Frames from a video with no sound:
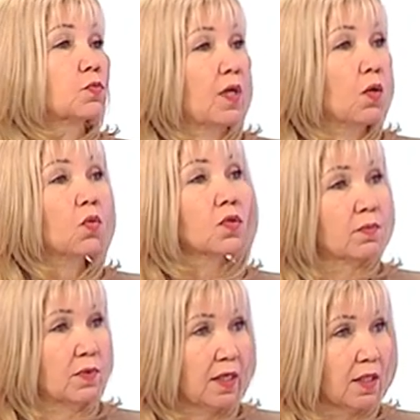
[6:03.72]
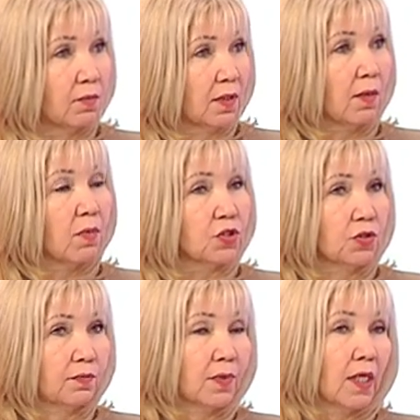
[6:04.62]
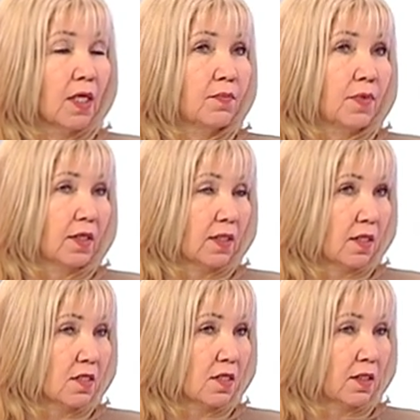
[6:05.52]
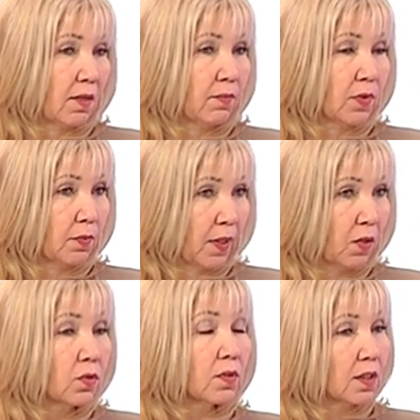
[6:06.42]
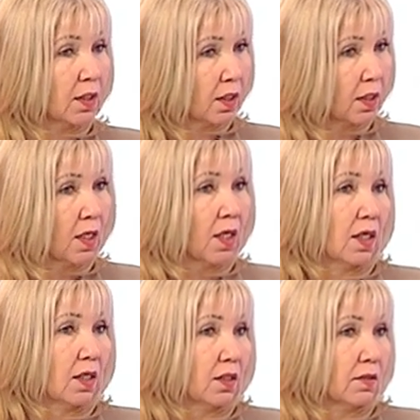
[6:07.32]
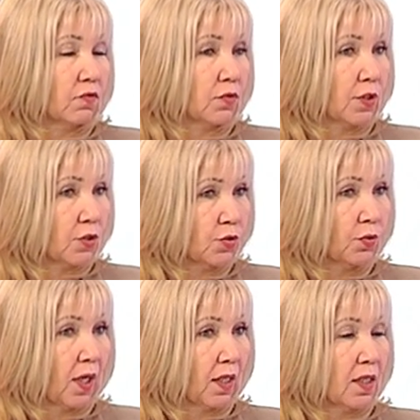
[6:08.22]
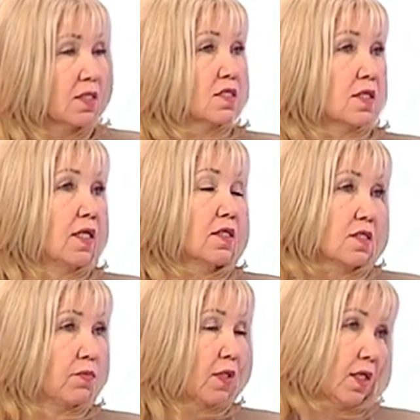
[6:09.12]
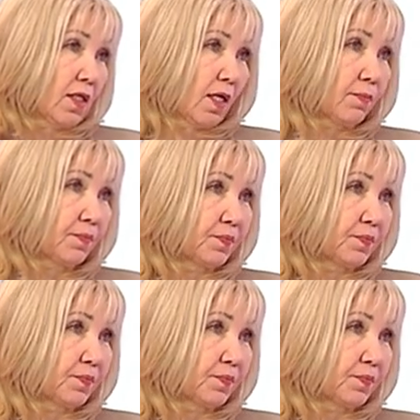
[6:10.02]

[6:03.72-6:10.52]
прогоном таким, да, большим. Перед концертом был прогон, и а, вот еще одна состоялась именно там.